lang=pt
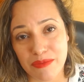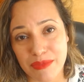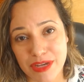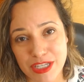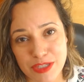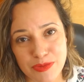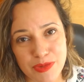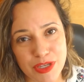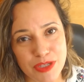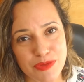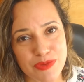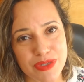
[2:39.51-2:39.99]

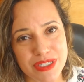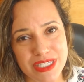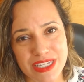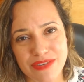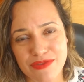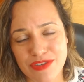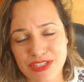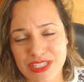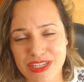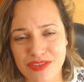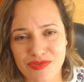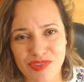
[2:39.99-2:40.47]
Mas mesmo assim
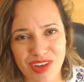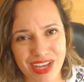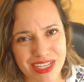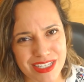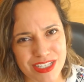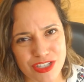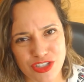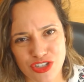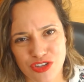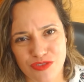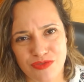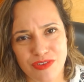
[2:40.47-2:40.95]
você vai
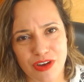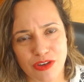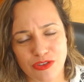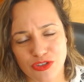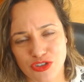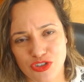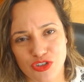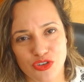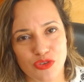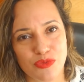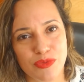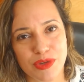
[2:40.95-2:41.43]
sentir falta
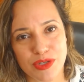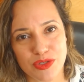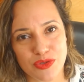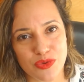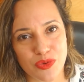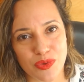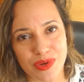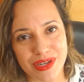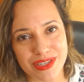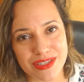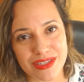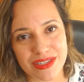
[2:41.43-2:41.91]
de algumas
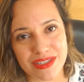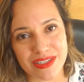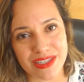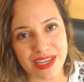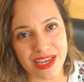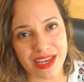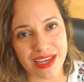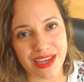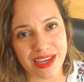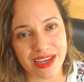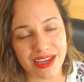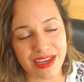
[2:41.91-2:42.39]
coisas.
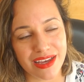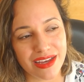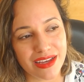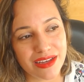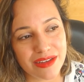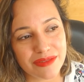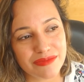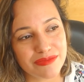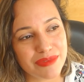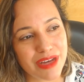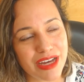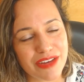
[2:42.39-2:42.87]

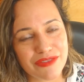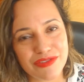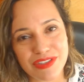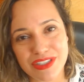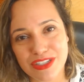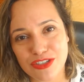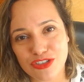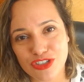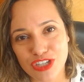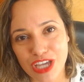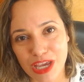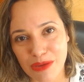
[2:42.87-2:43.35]
É a
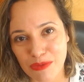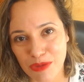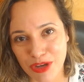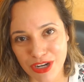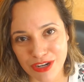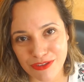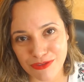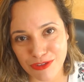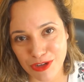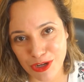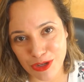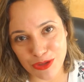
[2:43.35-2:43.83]
vida de quem
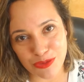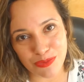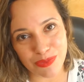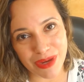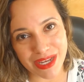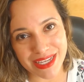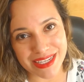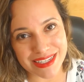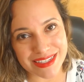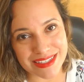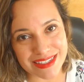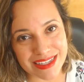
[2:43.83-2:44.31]
mora fora do
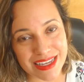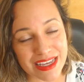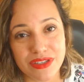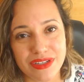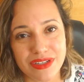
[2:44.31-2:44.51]
país.